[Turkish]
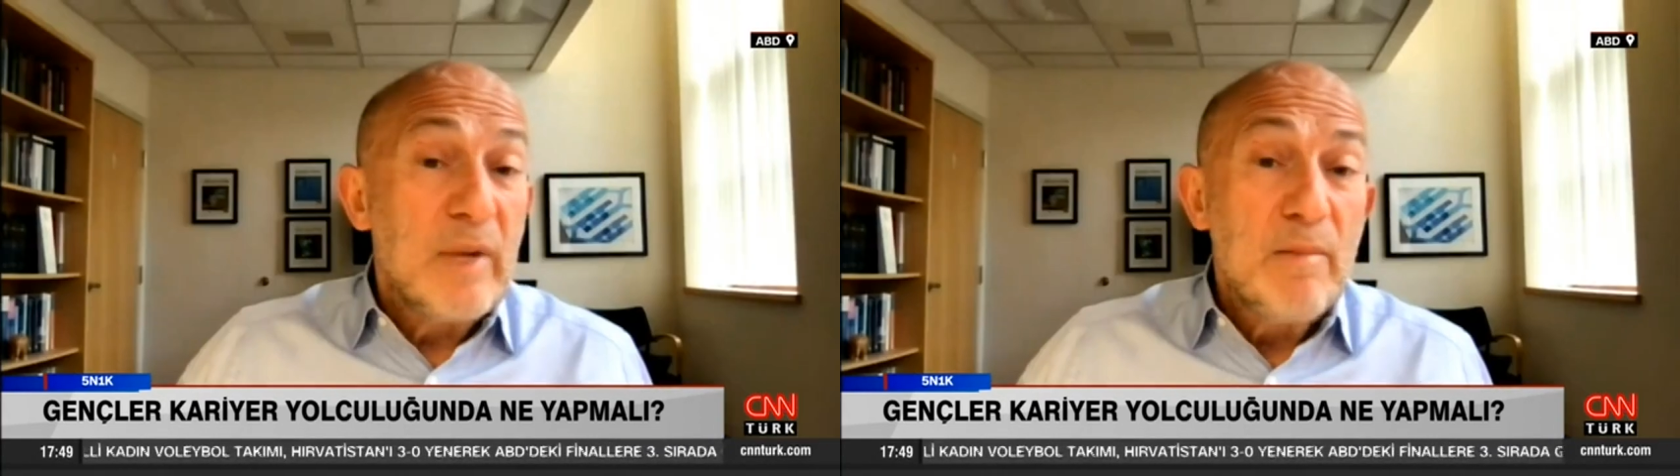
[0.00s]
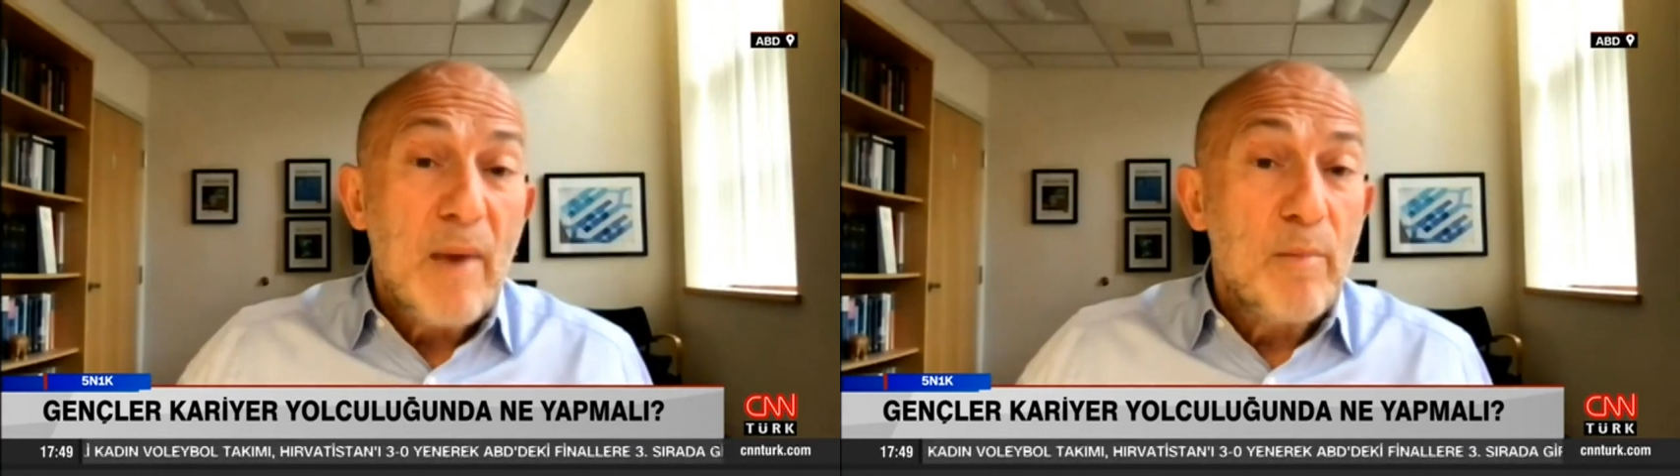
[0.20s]

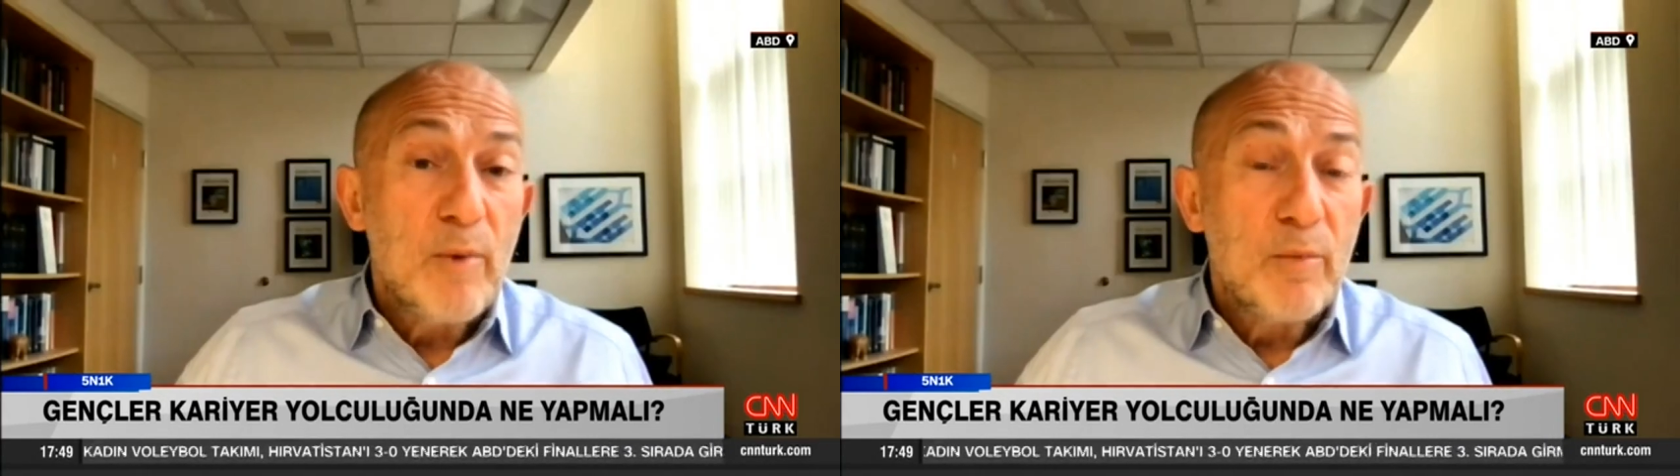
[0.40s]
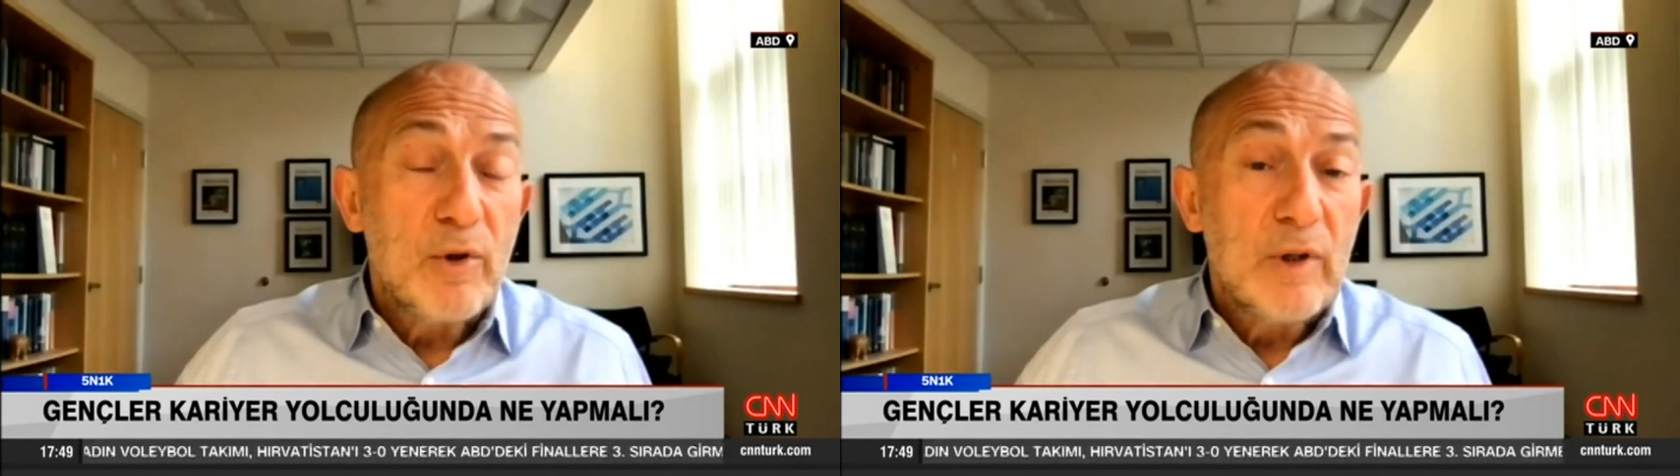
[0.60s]
bilmem
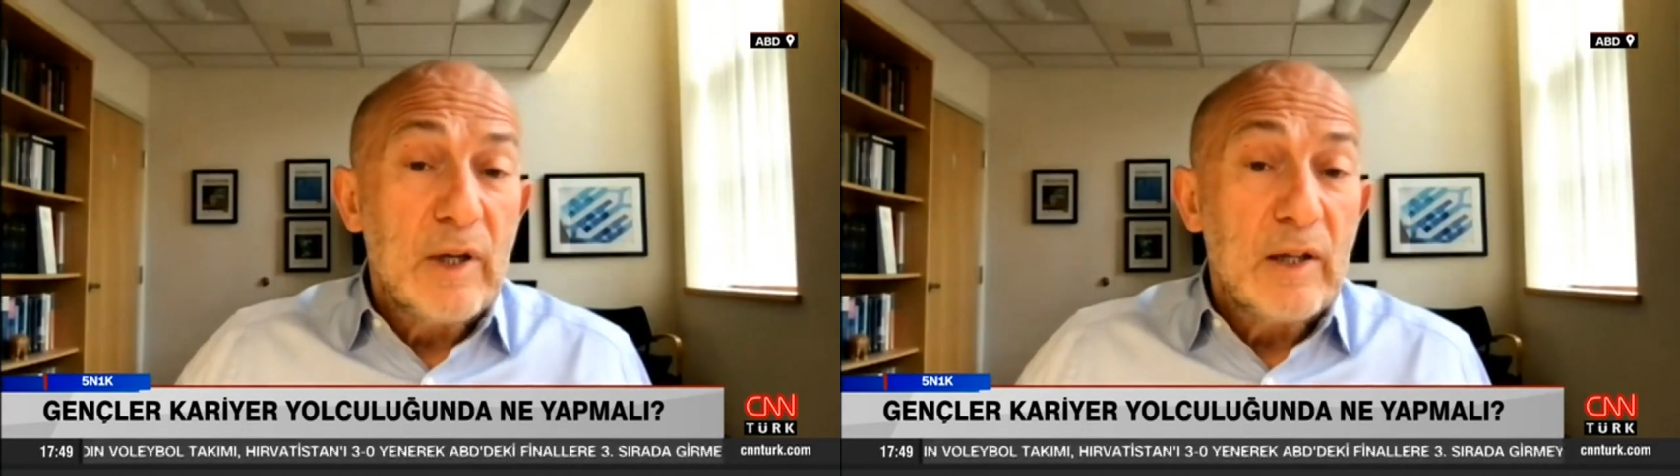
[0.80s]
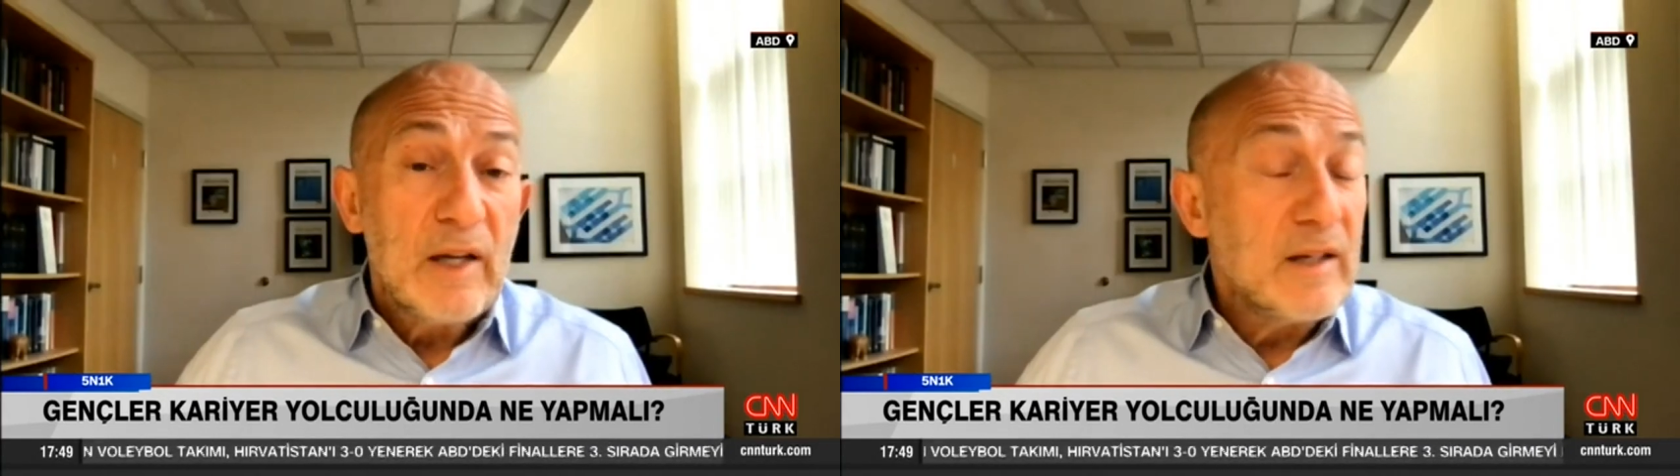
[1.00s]
mümkün değildi.